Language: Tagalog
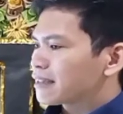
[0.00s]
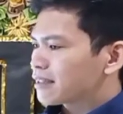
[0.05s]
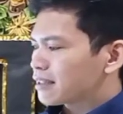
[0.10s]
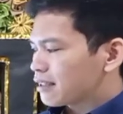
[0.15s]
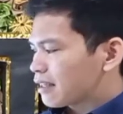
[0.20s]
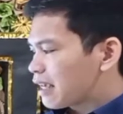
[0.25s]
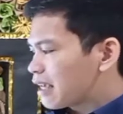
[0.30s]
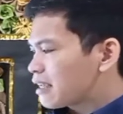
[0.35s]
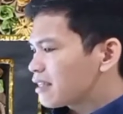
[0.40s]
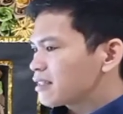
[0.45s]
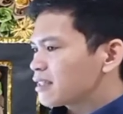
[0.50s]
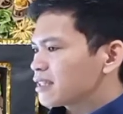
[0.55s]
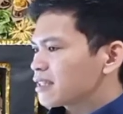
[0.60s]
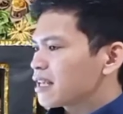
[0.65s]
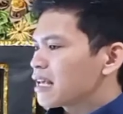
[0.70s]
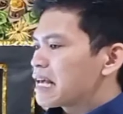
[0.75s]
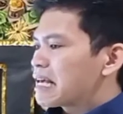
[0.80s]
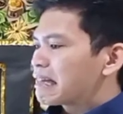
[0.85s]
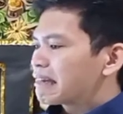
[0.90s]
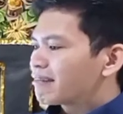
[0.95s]
things
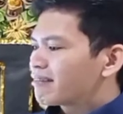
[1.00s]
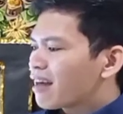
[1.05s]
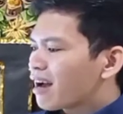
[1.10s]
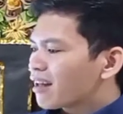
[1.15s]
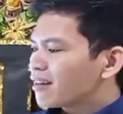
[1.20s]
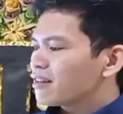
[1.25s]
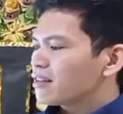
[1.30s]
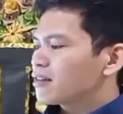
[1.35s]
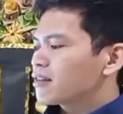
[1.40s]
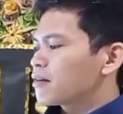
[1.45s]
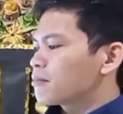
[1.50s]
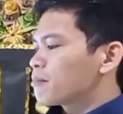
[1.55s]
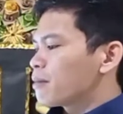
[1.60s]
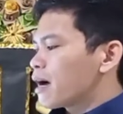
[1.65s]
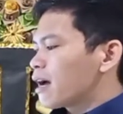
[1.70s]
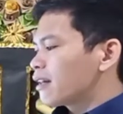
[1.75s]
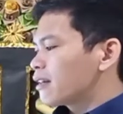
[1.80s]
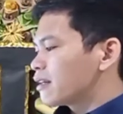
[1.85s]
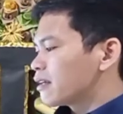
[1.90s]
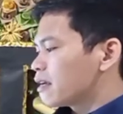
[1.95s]
done in the
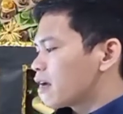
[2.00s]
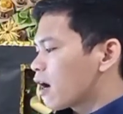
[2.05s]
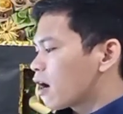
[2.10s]
body